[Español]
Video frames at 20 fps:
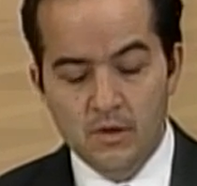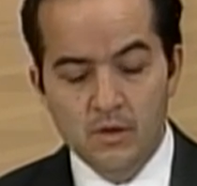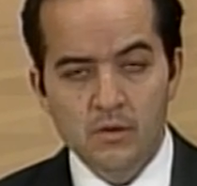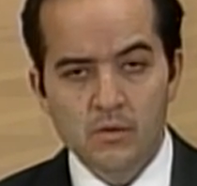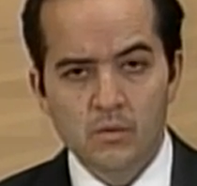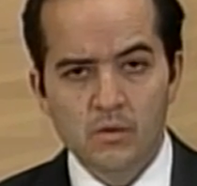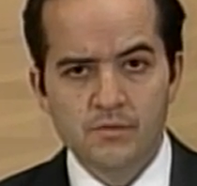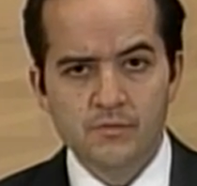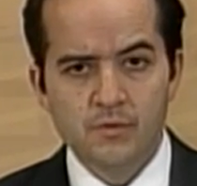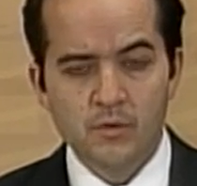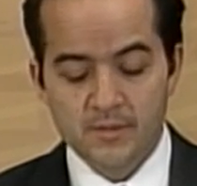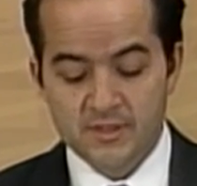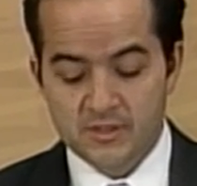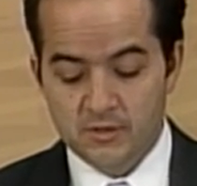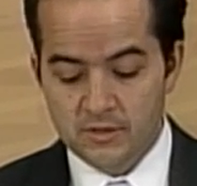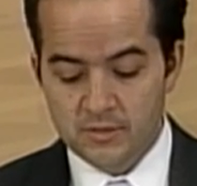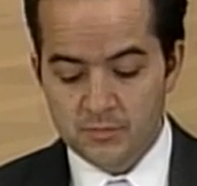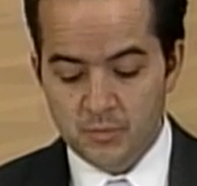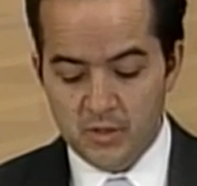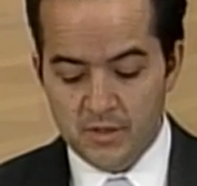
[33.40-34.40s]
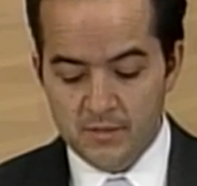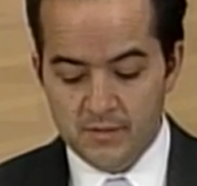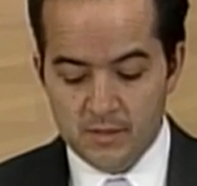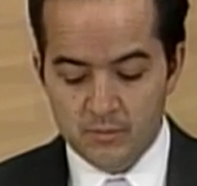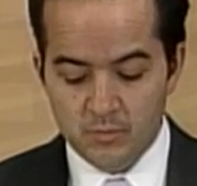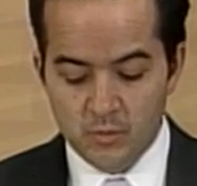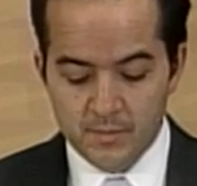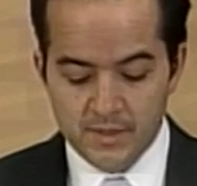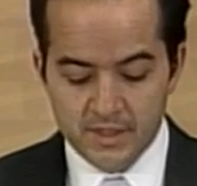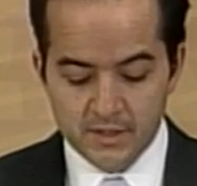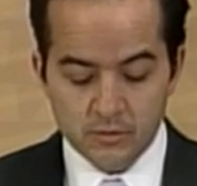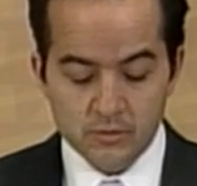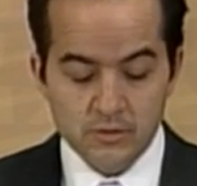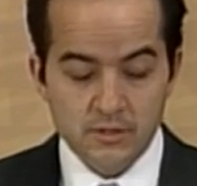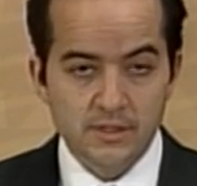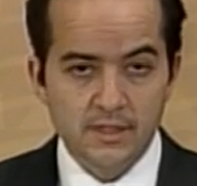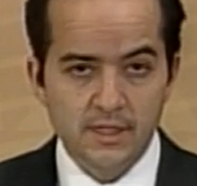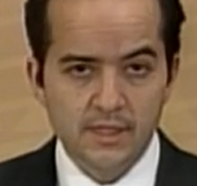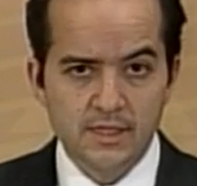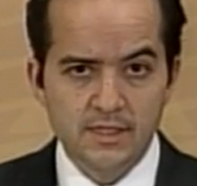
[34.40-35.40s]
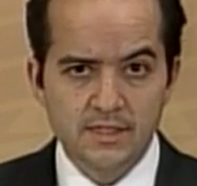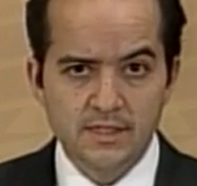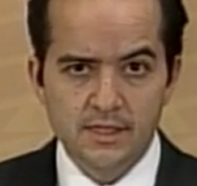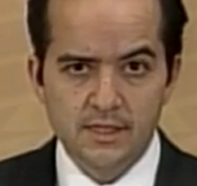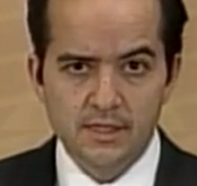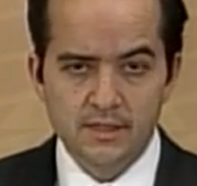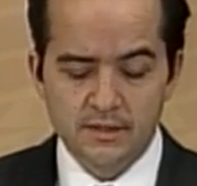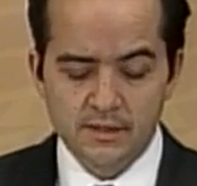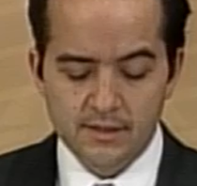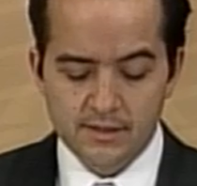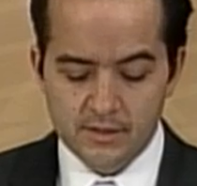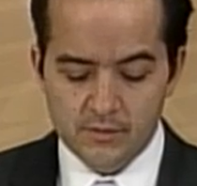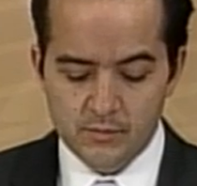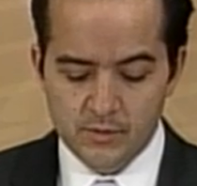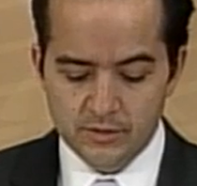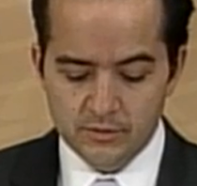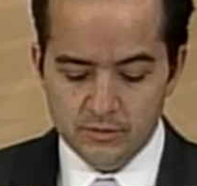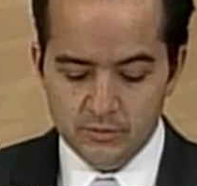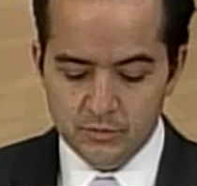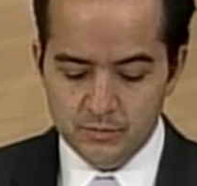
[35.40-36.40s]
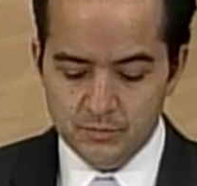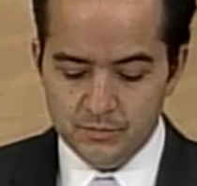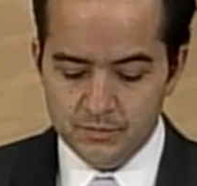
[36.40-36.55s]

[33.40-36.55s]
Con la información disponible al momento se tiene el siguiente recuento.